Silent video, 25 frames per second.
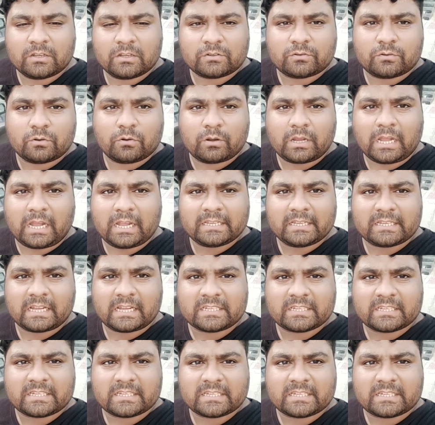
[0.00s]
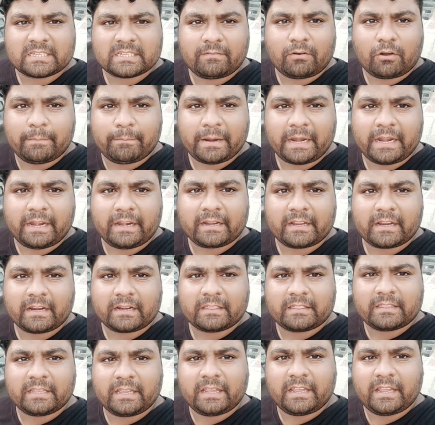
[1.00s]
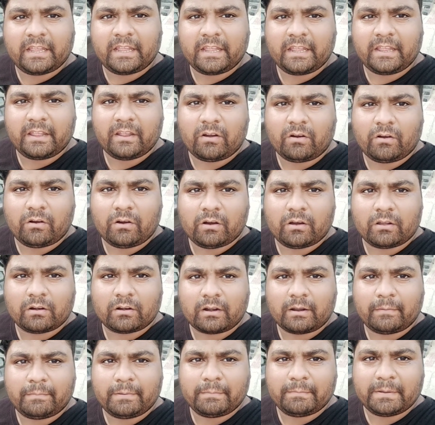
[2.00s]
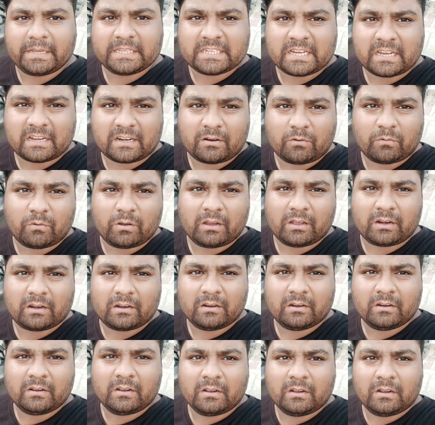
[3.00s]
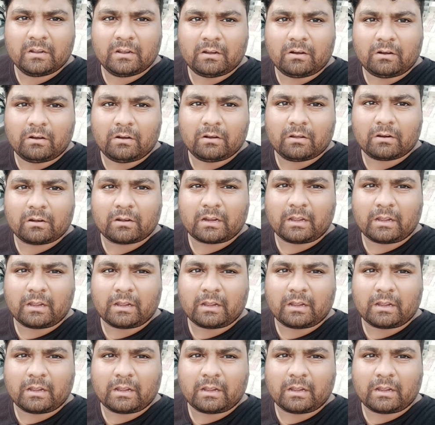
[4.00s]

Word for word: सो गाइज आज का ब्लॉग यहीं पर एंड करते हैं और अभी मैं जा रहा हूँ घर और